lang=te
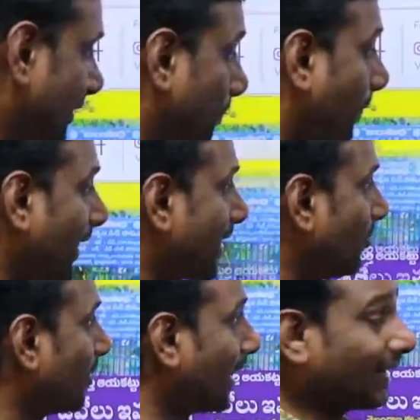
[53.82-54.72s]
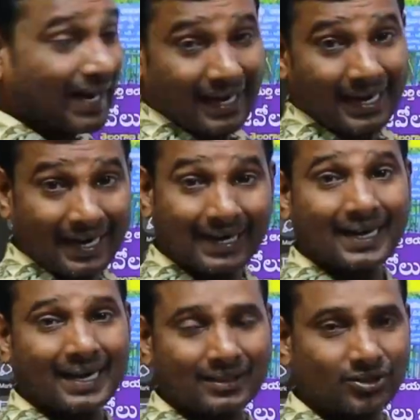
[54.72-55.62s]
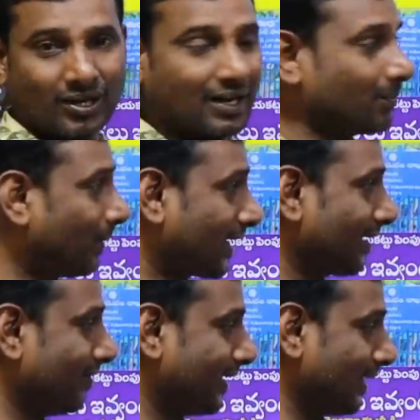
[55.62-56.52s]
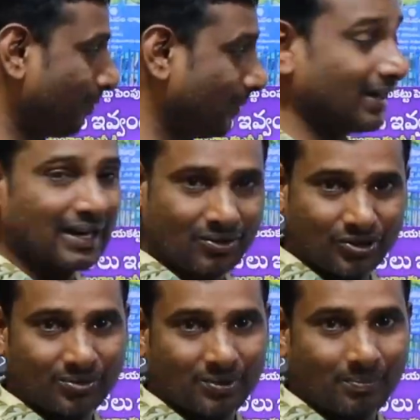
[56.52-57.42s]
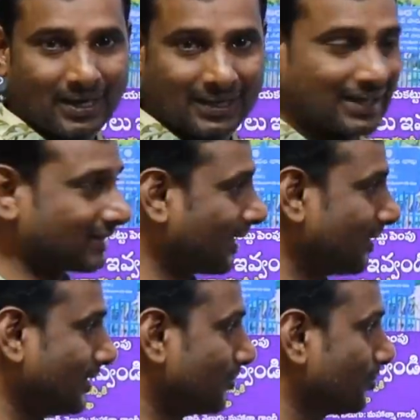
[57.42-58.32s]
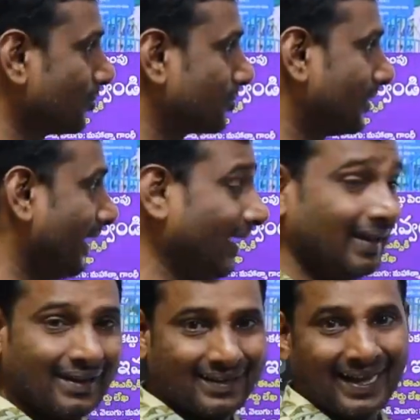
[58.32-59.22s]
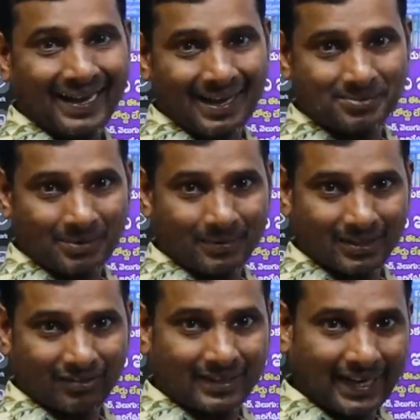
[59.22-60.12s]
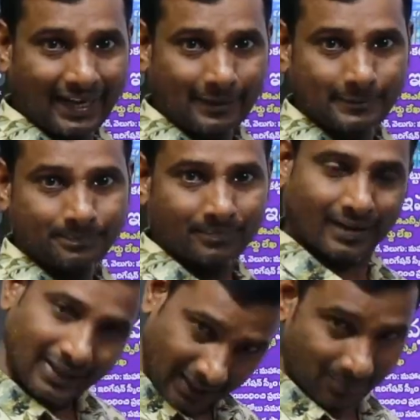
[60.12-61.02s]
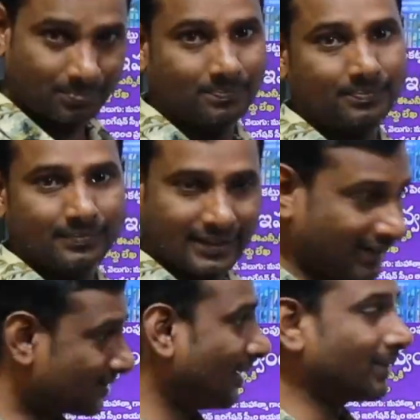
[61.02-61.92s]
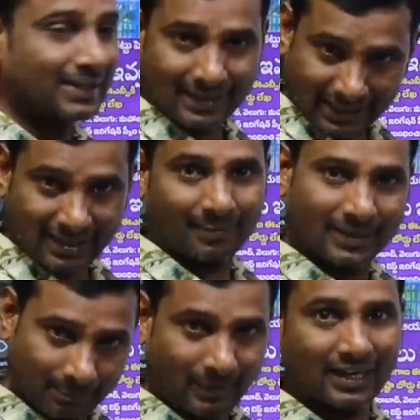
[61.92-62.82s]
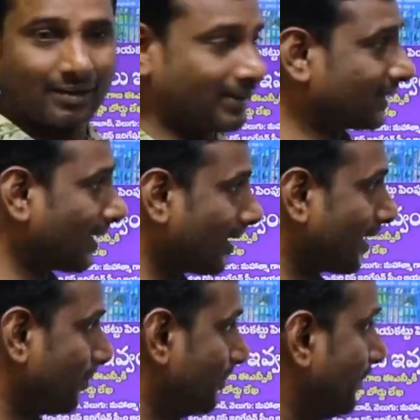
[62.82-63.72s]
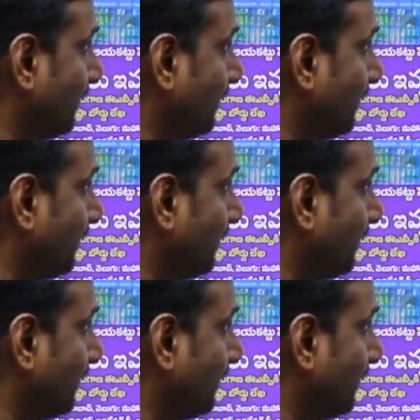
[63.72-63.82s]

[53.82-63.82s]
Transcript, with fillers: ఇప్పటికీ కూడా అంటే ఆ అహంకార ధోరణిని పక్కన పెట్టి పిల్లల కోణంలో మాట్లాడతారని ఎదురు చూస్తుంటే నాకేం సంబంధం అంటే రేపు నీకు సంబంధం లేదు కాబట్టి పక్కకు పెడతారు అన్నట్టు రేపు